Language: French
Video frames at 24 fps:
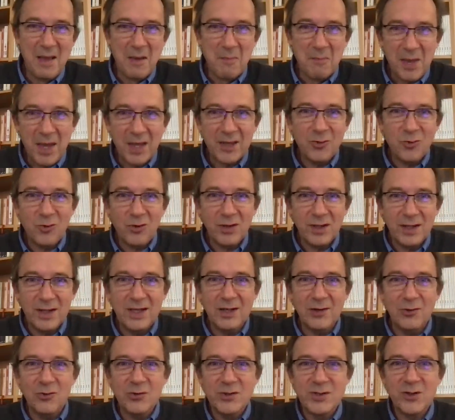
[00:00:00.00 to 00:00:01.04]
Mercure
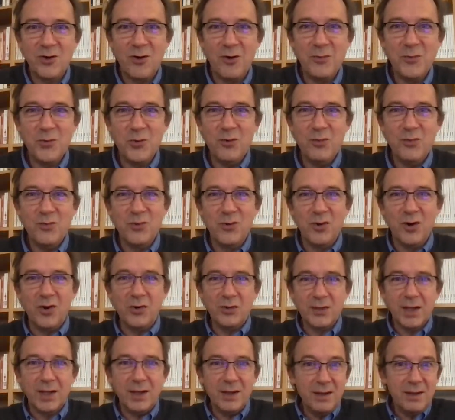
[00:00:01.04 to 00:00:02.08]
quitte le scorpion pour
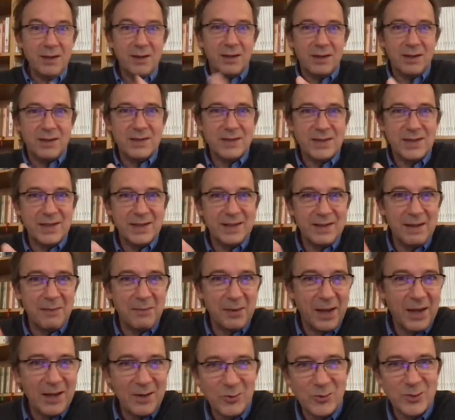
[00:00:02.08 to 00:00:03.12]
rentrer. Qu'est-ce qui est
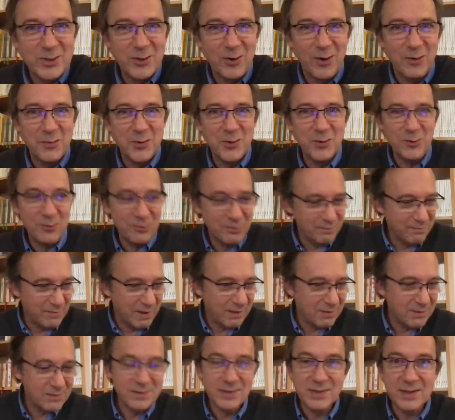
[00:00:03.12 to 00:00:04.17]
après le scorpion
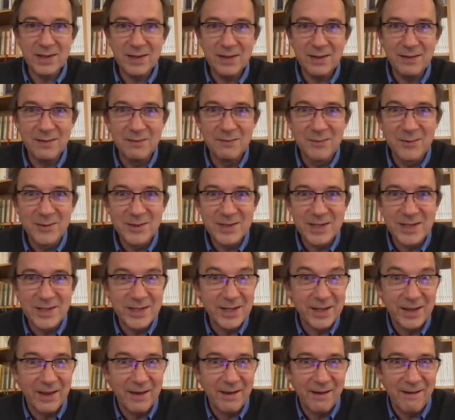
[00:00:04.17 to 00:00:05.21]
ben, C'est mon
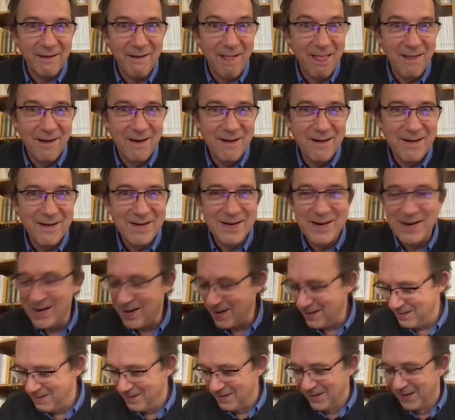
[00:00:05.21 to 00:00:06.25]
sagittaire.
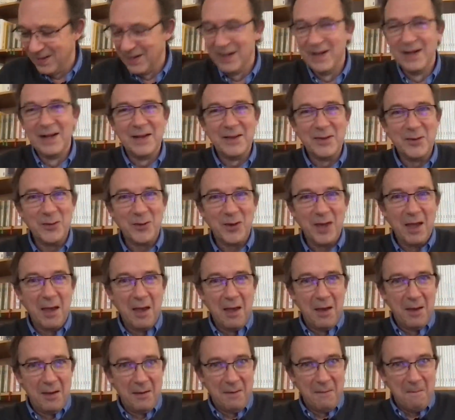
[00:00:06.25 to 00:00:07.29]
Donc,
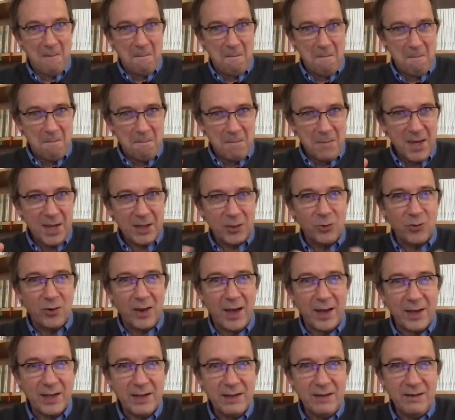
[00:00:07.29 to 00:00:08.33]
Mercure
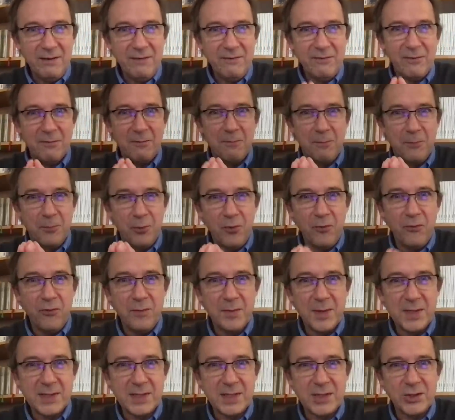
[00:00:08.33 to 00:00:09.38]
arrive, pour vous
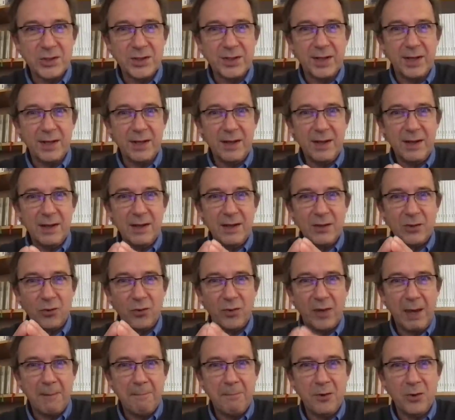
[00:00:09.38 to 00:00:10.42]
mes Sagittaires,
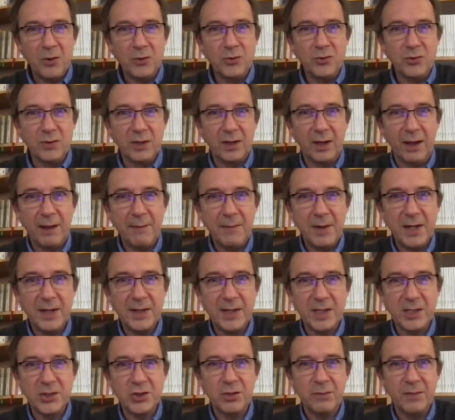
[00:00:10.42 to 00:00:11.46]
donc apporte une très belle
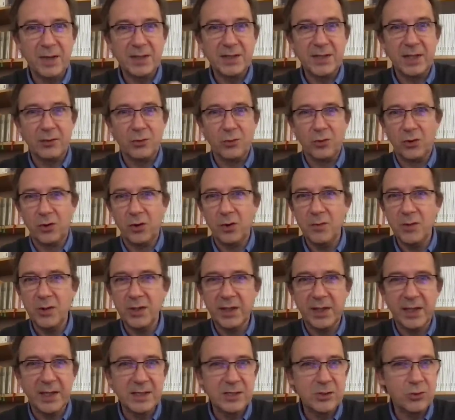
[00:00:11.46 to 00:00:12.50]
énergie en matière de
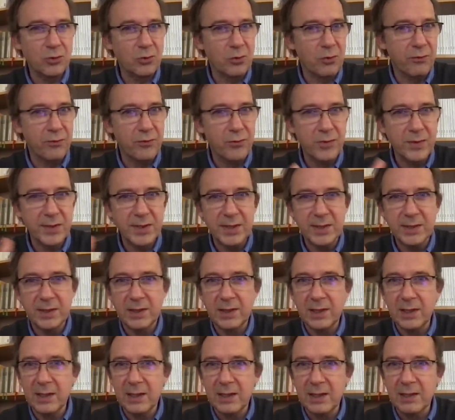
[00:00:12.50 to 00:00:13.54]
communication, de
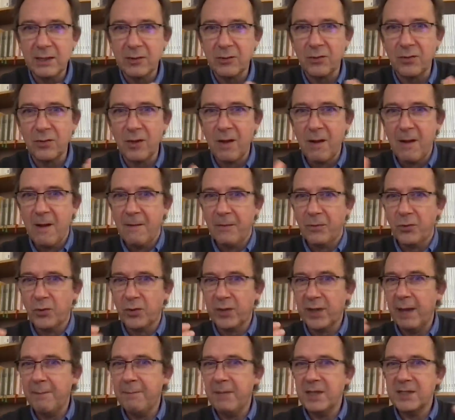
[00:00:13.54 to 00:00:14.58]
fluidité, de,
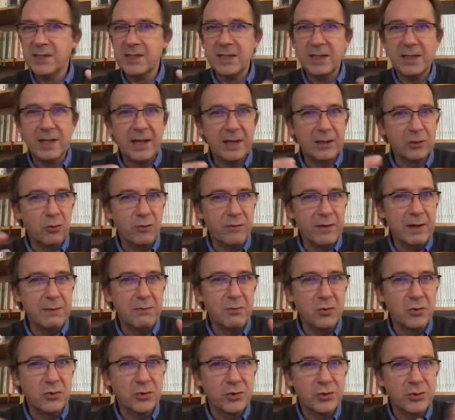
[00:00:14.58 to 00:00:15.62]
capacité à trouver le
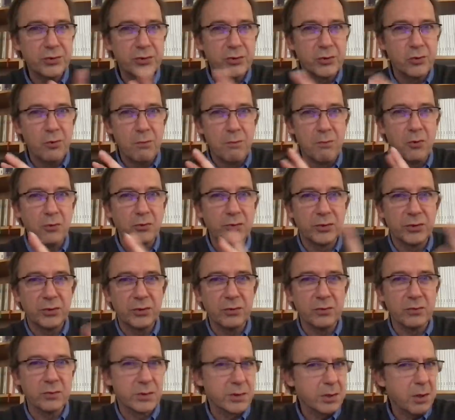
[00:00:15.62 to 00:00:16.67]
mot juste, le bon
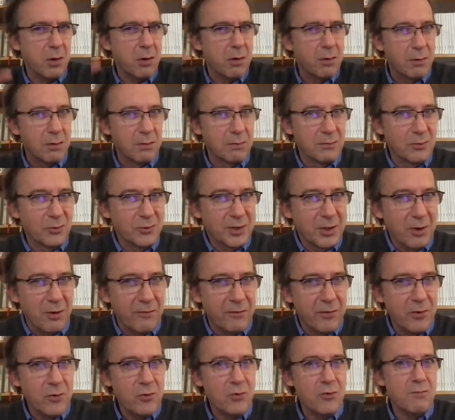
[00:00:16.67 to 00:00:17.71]
ton, sans monter en
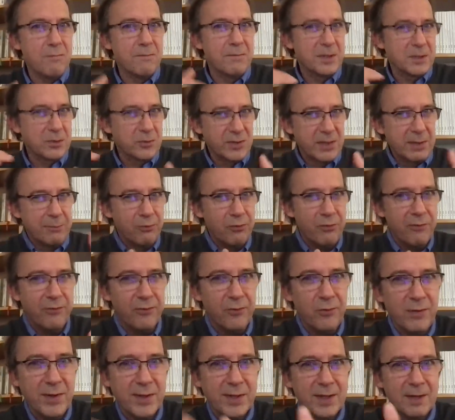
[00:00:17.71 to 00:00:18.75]
volume, parce que c'est plus
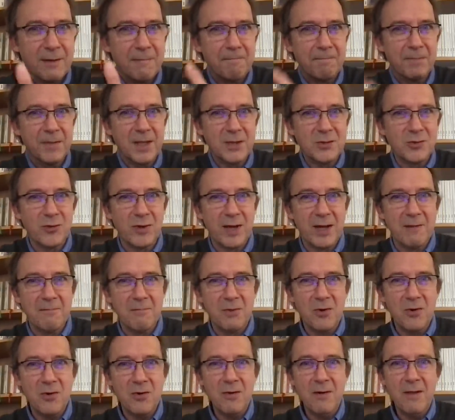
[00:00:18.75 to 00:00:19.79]
fluide
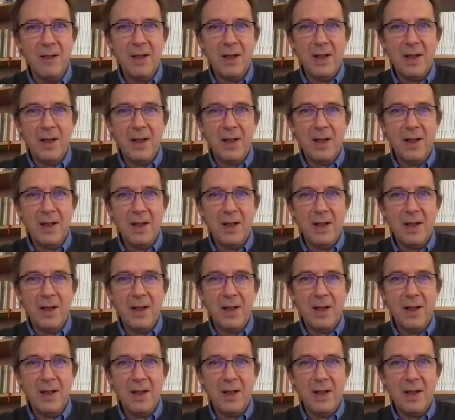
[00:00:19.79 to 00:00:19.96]
naturellement.